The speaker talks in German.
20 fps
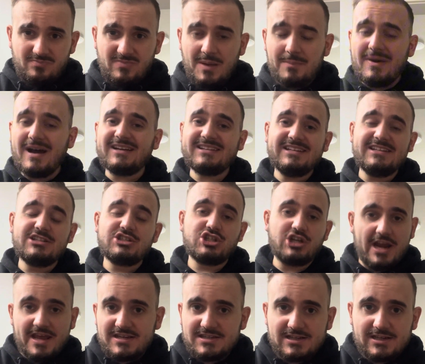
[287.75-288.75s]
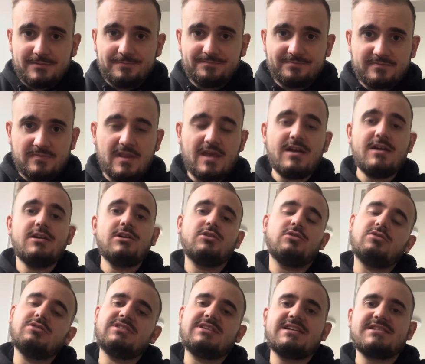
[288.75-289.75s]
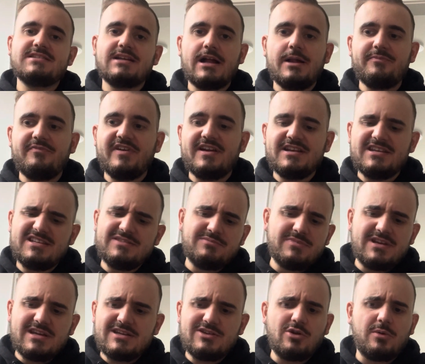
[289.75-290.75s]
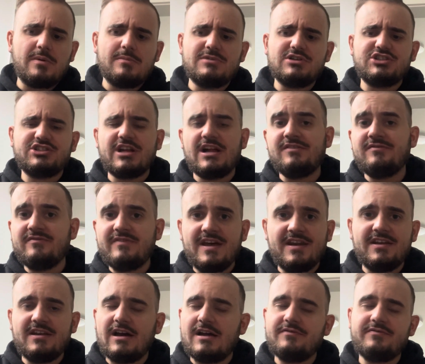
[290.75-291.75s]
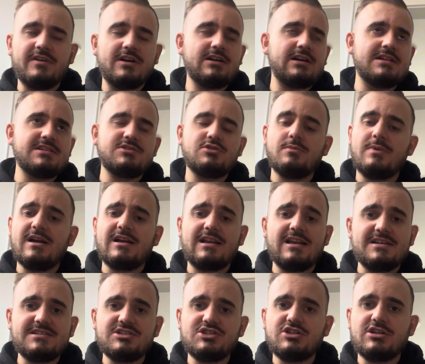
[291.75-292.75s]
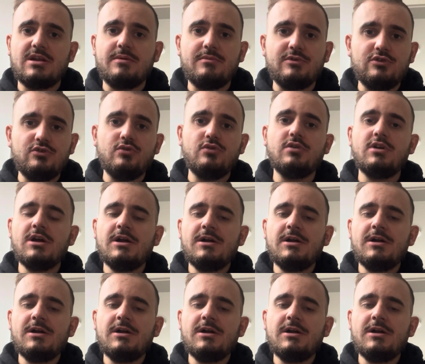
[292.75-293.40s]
macht ihn schlechter und deshalb werde ich ihn mir nicht nochmal bestellen, wenn einfach ganz normal klassisch in dem Menü